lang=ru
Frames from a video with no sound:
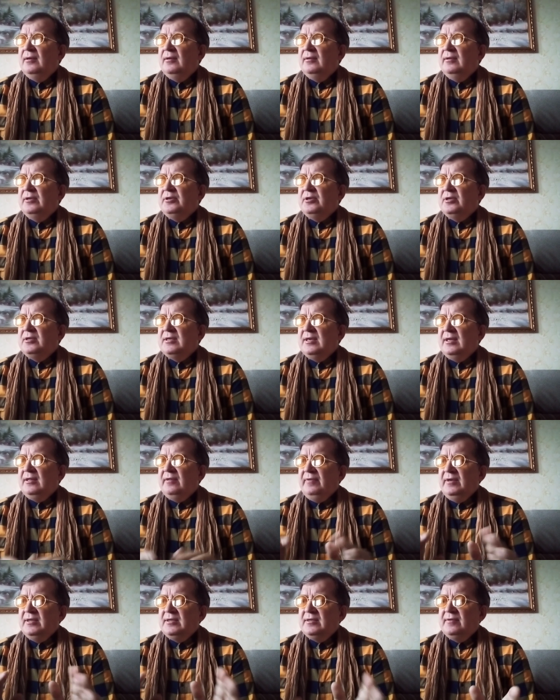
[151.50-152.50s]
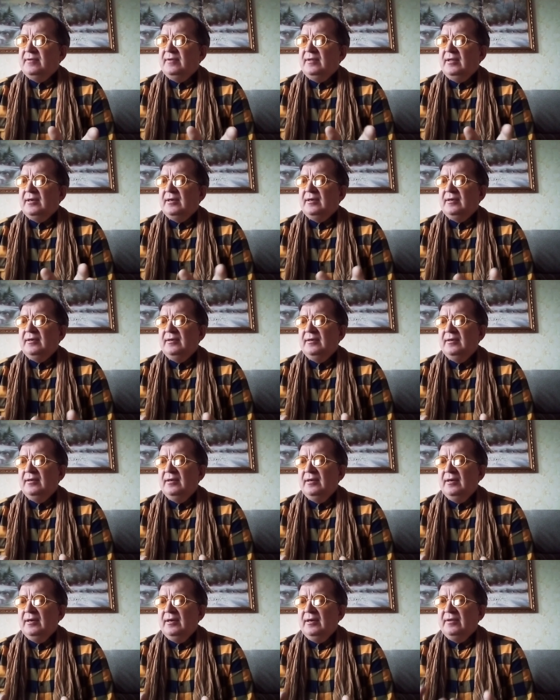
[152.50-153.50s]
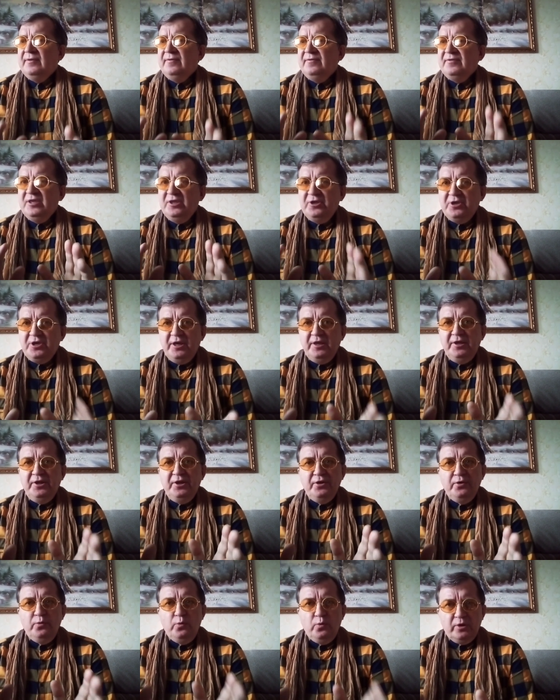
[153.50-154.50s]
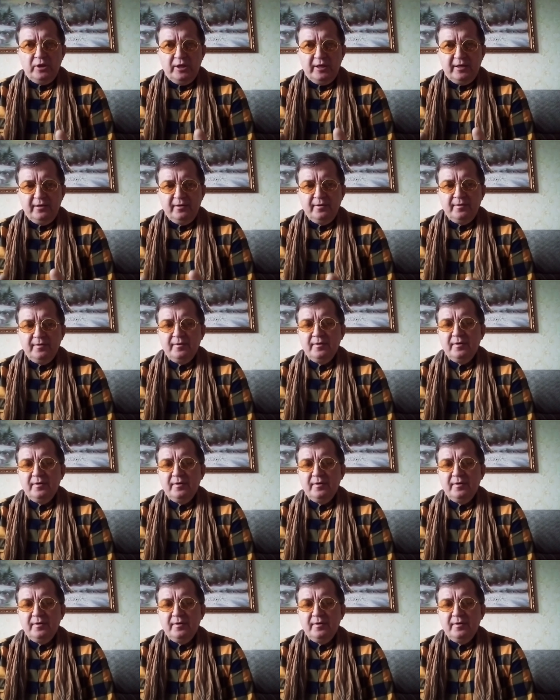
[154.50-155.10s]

Значит, соответственно, в течение года,